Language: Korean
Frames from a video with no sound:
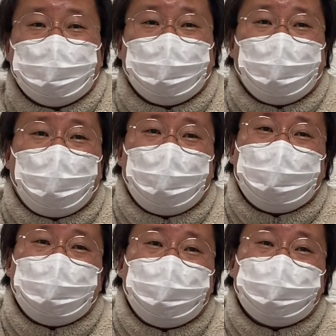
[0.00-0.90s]
이제
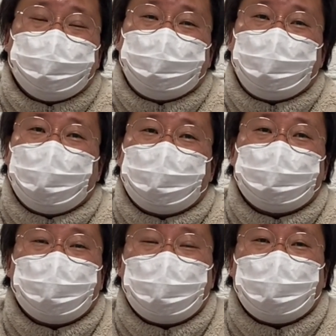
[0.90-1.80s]
하나님이 우시아를
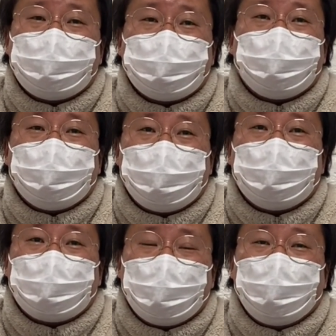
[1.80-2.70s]
쳐가지고
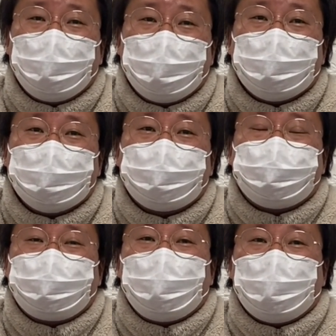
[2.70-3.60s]
이렇게 이제
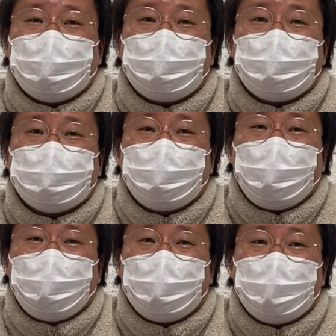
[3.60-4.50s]
죽게
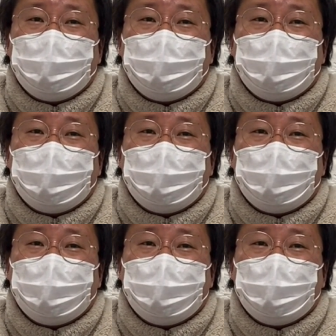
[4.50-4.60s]
만들었는데.